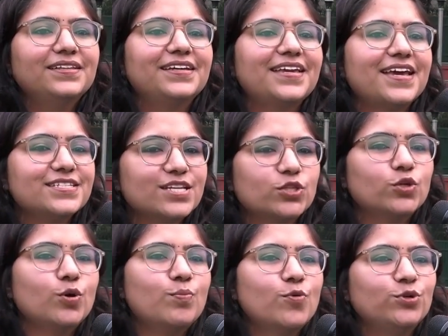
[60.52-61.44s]
देखिए ऐसे
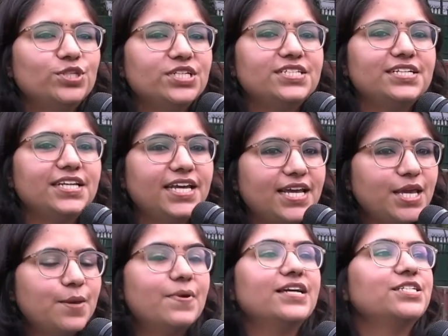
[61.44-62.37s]
तो मोदी जी ने
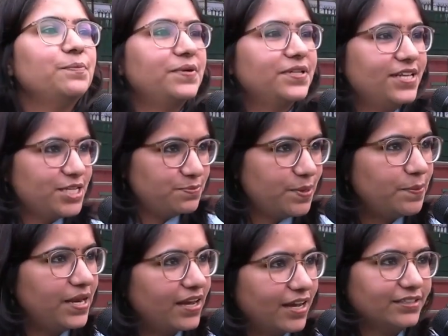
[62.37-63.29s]
हिमाचल प्रदेश में
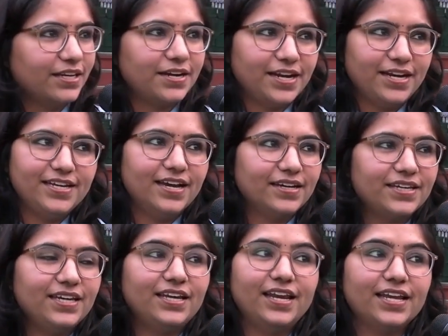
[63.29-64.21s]
भी लगातार रैलियाँ
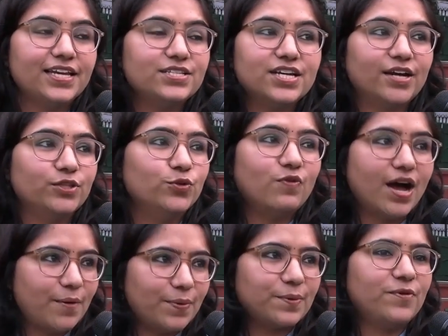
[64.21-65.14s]
की लेकिन जादू
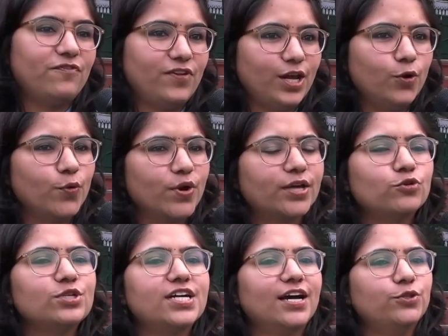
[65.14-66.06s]
वहाँ पर भी फेल हो गया
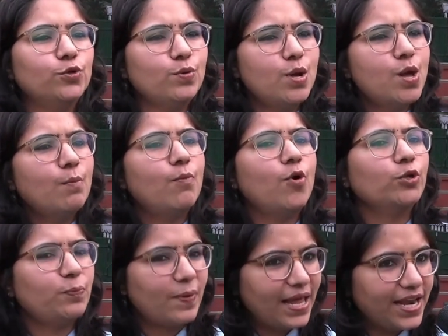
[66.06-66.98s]
तो जादू बहुत
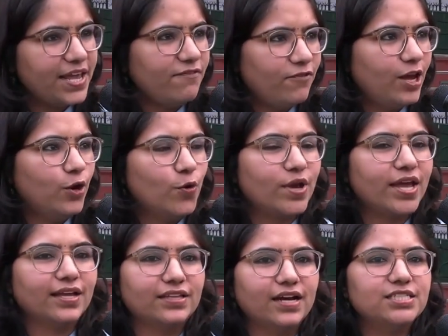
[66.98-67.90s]
पहले ही फेल हो
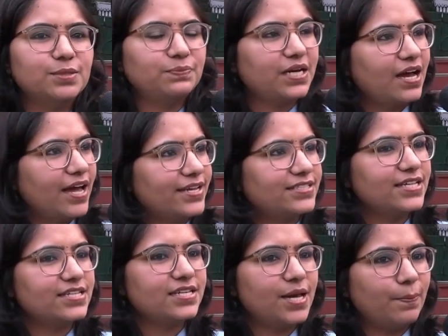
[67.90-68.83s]
गया था जब तक
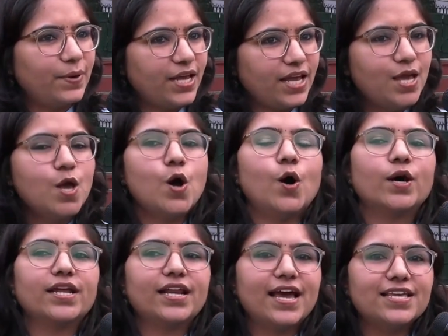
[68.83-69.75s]
आरएसएस ने अपने
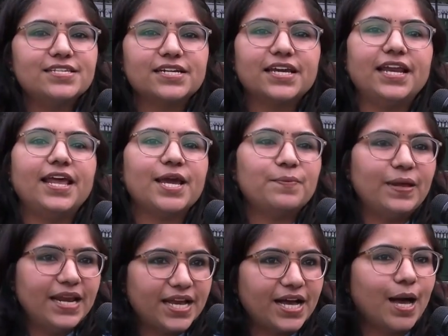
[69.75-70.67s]
ऑर्गेनाइज़र के लेख में
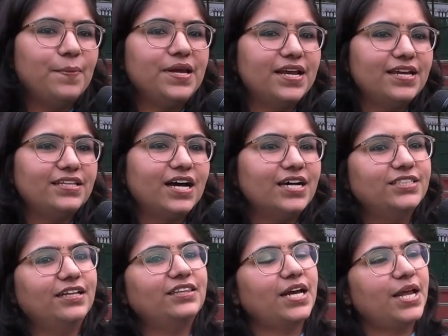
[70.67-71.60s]
लिखा भी नहीं था
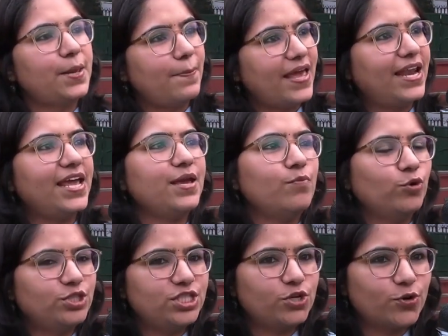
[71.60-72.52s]
जनता ने पहले ही
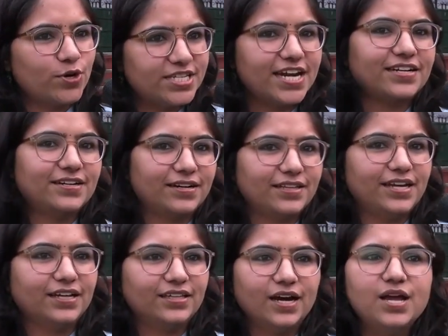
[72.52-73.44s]
मोदी जी को रिजेक्ट कर
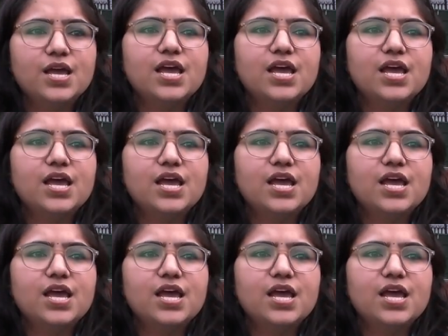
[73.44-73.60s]
दिया था